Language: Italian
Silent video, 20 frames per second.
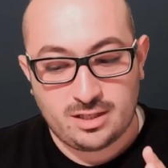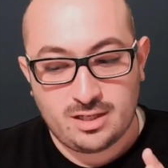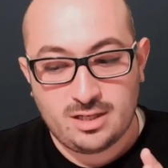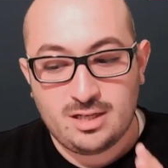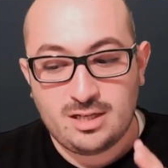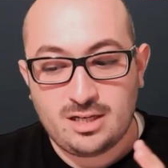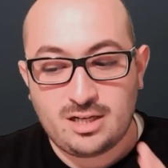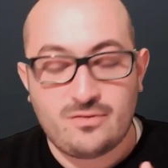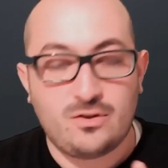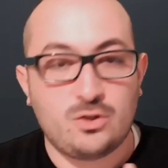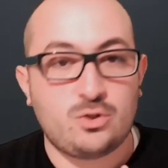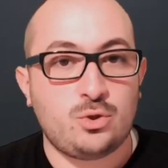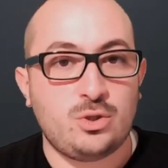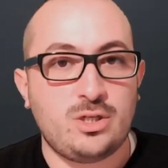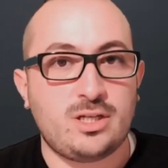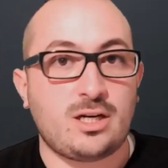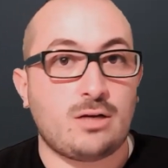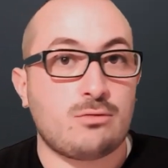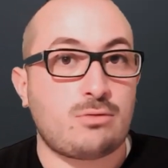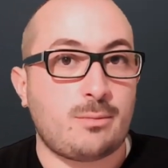Riflessioni che
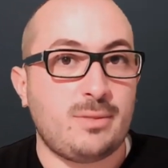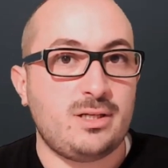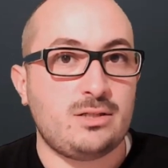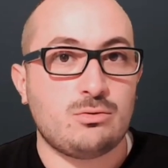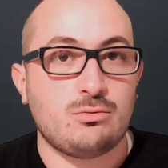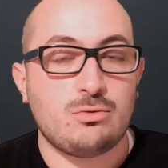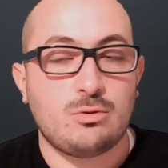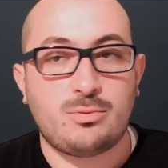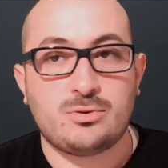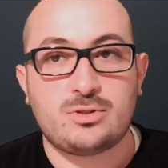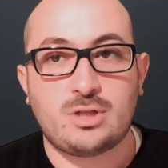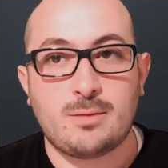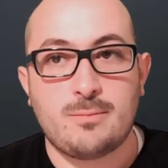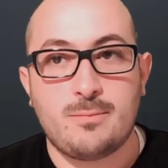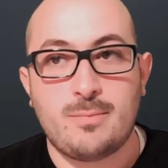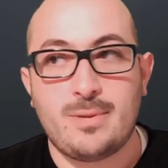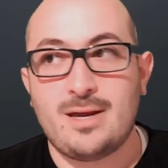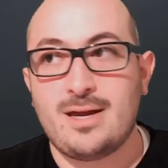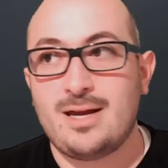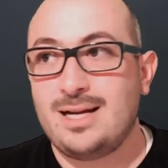naturalmente uno
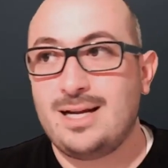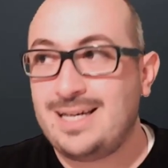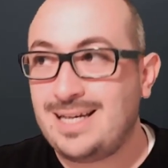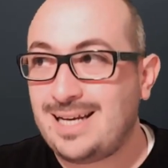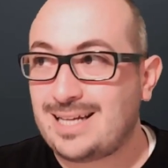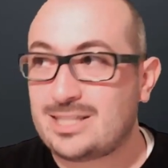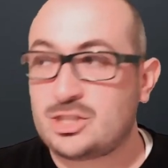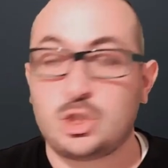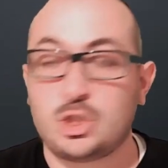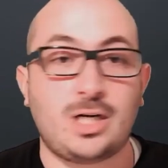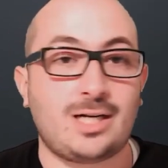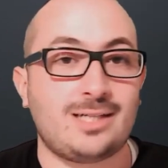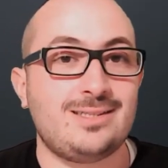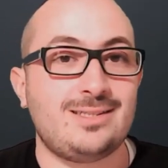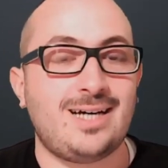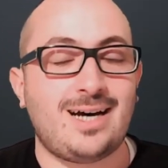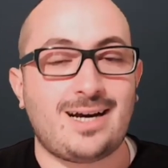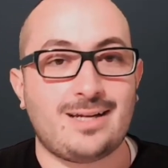potrebbe lasciare andare,